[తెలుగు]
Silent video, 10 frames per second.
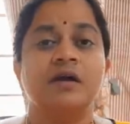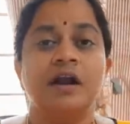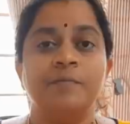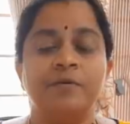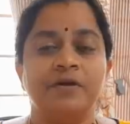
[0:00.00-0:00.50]

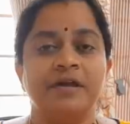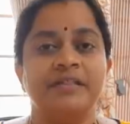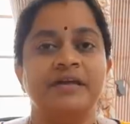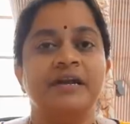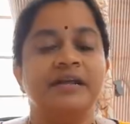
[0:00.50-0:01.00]
కడుపులో
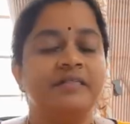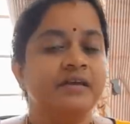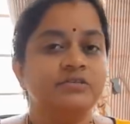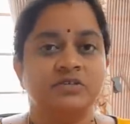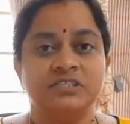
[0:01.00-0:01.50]
ఏదైనా
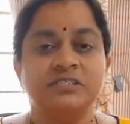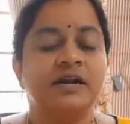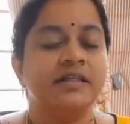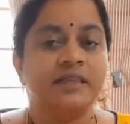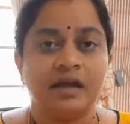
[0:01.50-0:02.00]
డిసీజ్
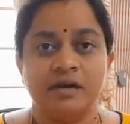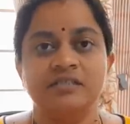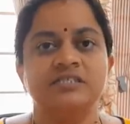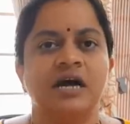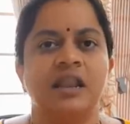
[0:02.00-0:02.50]
వచ్చిందంటే తగ్గడం
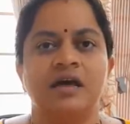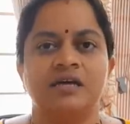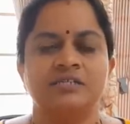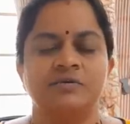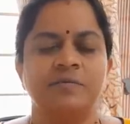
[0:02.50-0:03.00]
చాలా
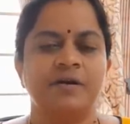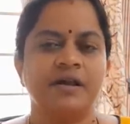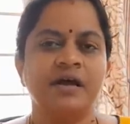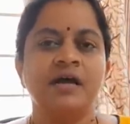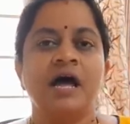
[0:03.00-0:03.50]
కష్టం అనమాట
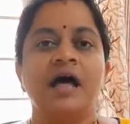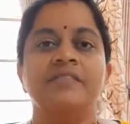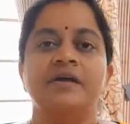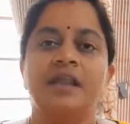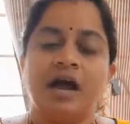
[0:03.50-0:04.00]

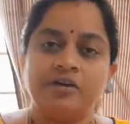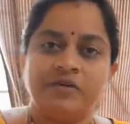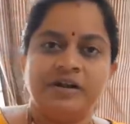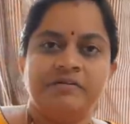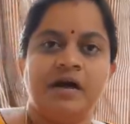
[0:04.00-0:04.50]
అందుకని
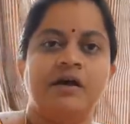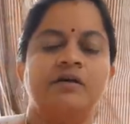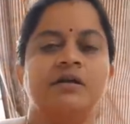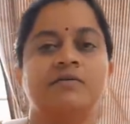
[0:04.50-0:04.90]
అటువంటివి రాకుండా